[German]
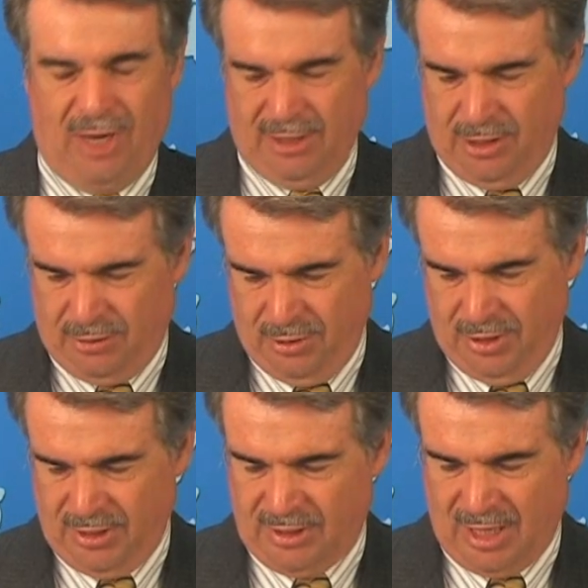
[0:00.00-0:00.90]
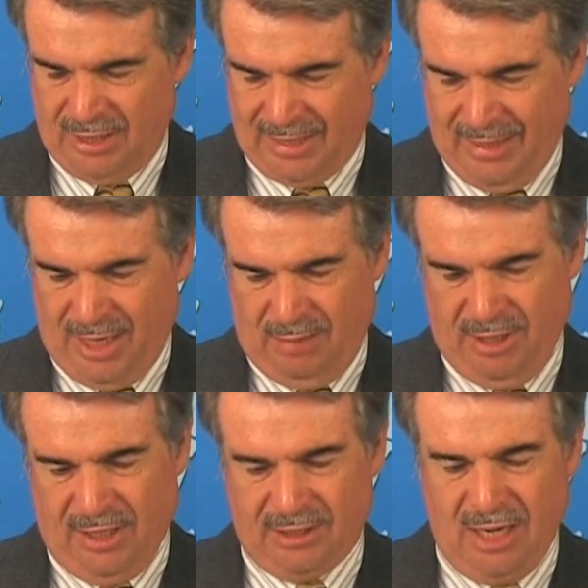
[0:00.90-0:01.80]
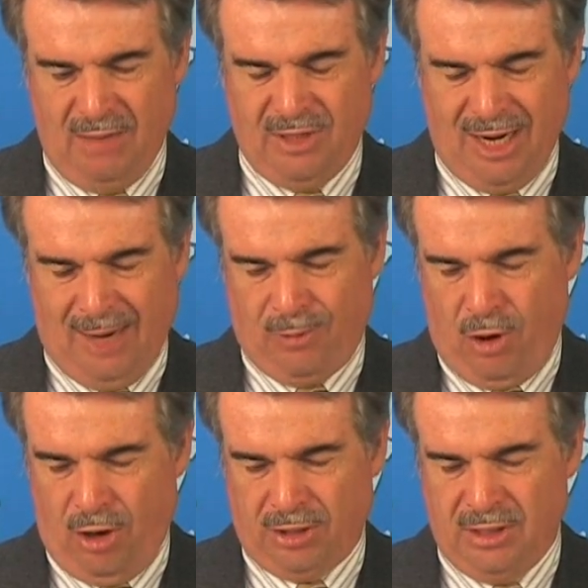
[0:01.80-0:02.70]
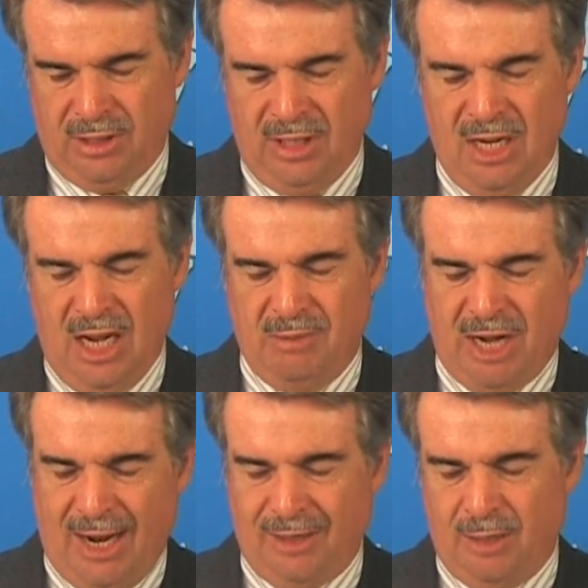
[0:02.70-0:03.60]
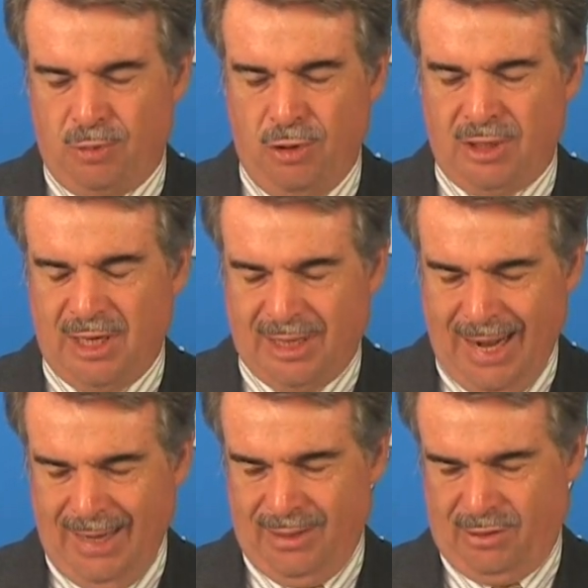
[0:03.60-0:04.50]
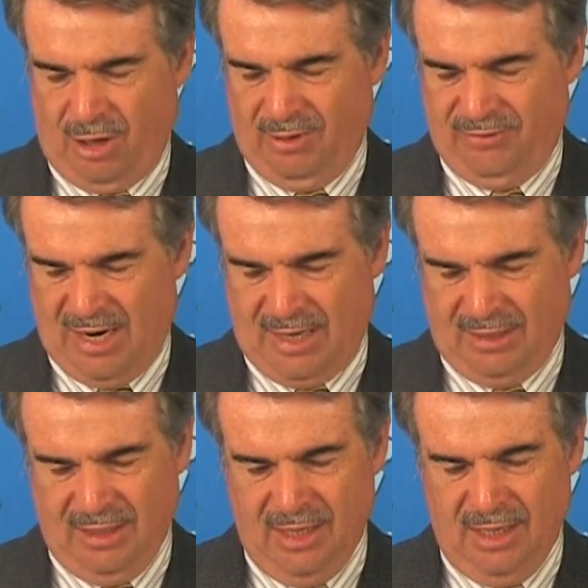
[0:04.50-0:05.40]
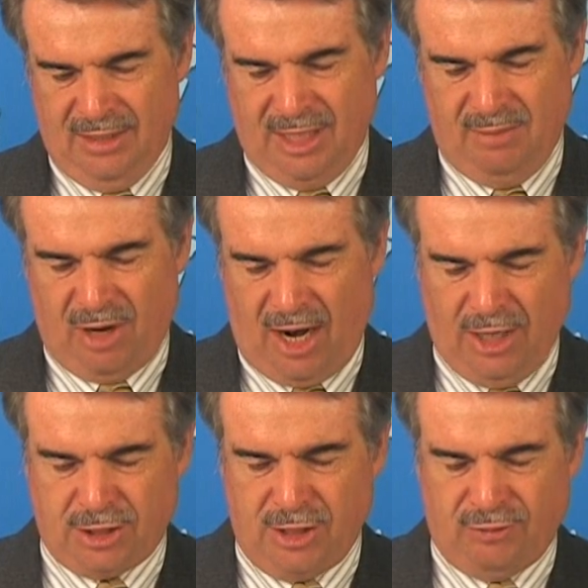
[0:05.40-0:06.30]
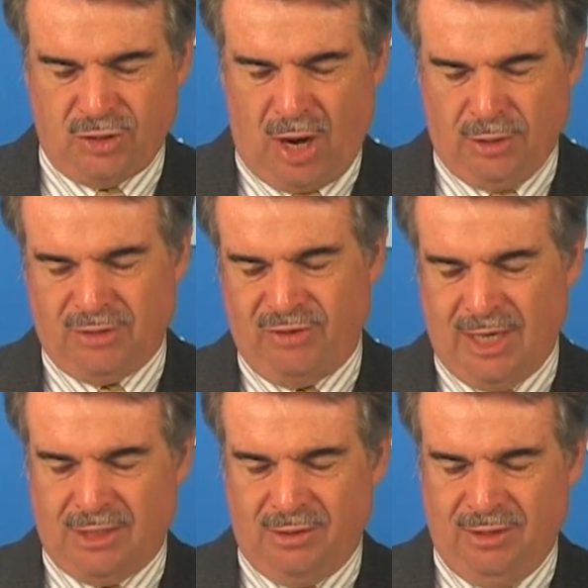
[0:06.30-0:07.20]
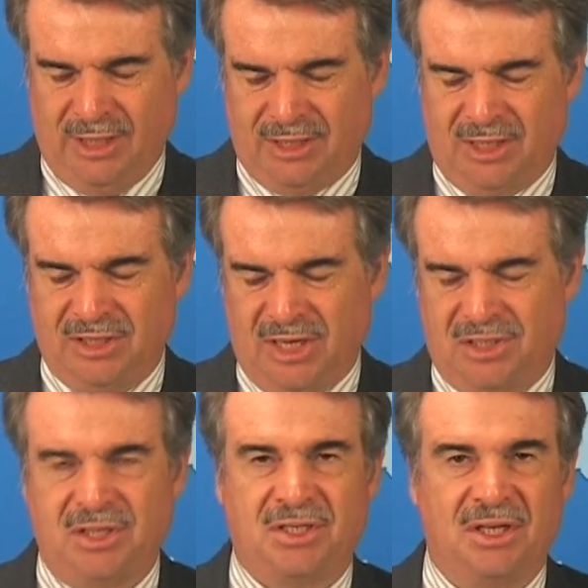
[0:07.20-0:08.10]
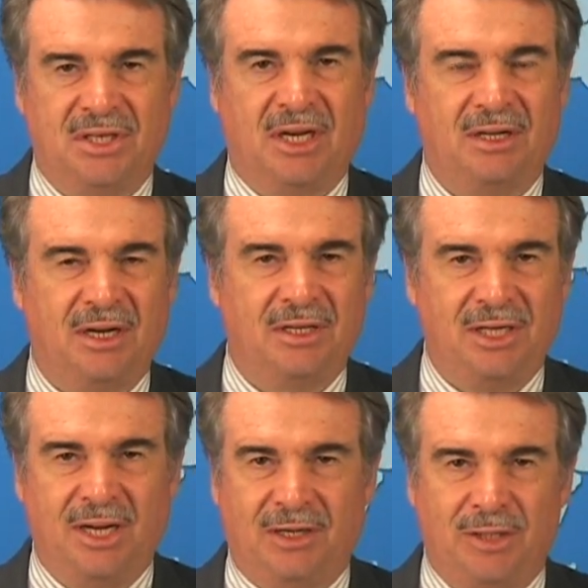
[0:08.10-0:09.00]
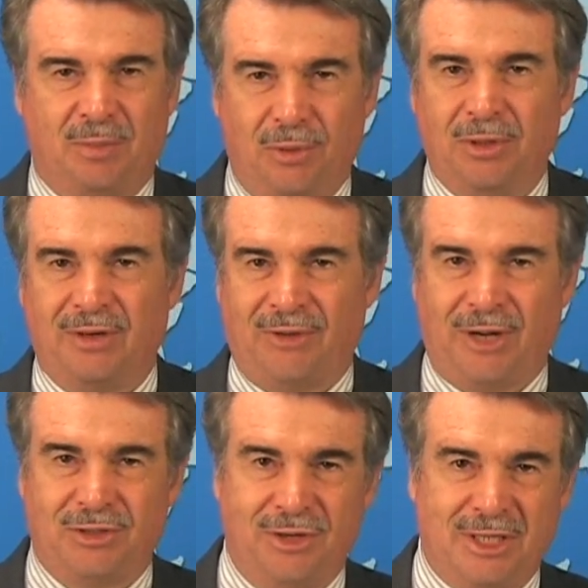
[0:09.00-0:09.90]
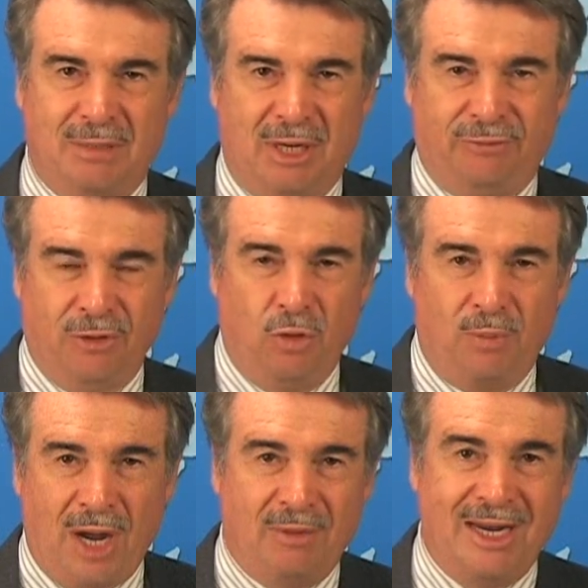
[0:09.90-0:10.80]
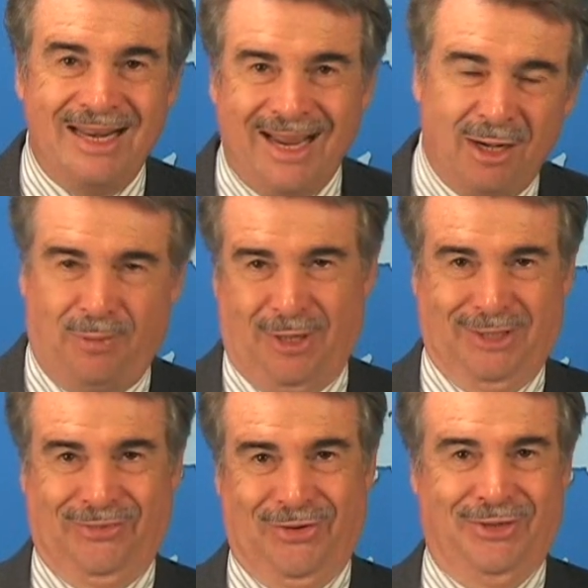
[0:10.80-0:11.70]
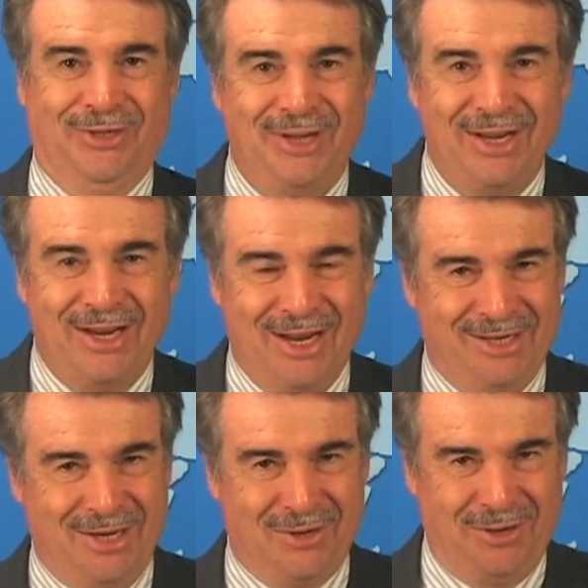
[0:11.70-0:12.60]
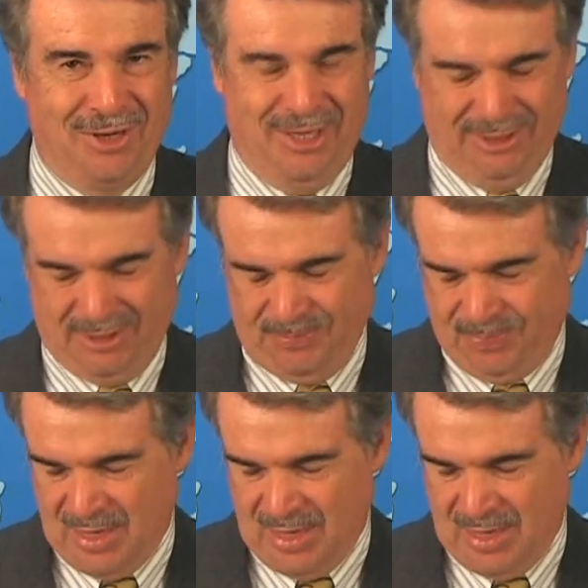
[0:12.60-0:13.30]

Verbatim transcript: angekündigt, dann aber, nachdem die Abgeordneten ihm in einigen Punkten entgegengekommen waren, seine Bereitschaft zur Ausfertigung des Gesetzes signalisiert. Diese Punkte waren zunächst einmal von Obama hineingepresst worden in den Kongress.